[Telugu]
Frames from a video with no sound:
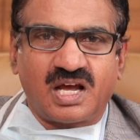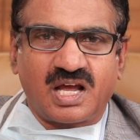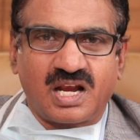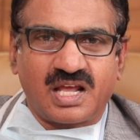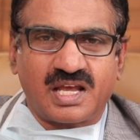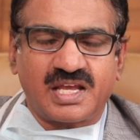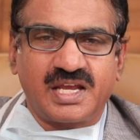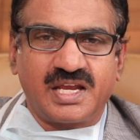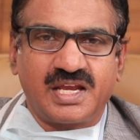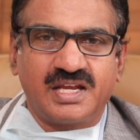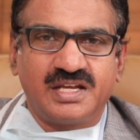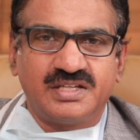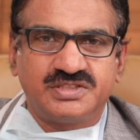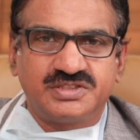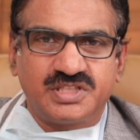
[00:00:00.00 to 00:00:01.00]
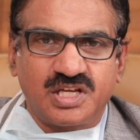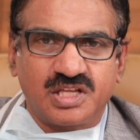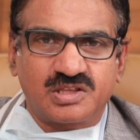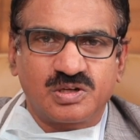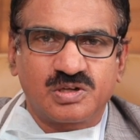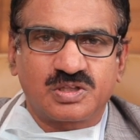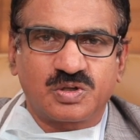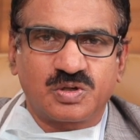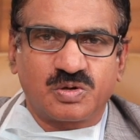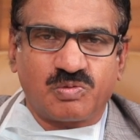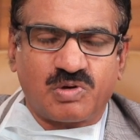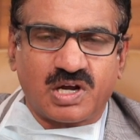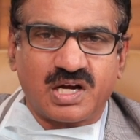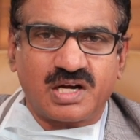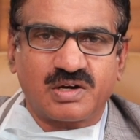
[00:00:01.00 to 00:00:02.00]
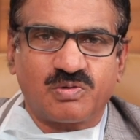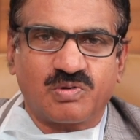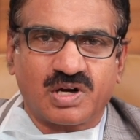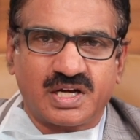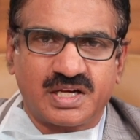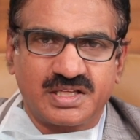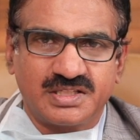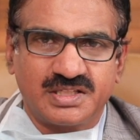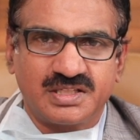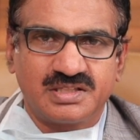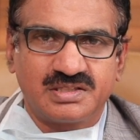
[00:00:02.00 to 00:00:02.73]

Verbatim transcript: అలాగే చేతులతోటి ఒకరికి ఒకరికి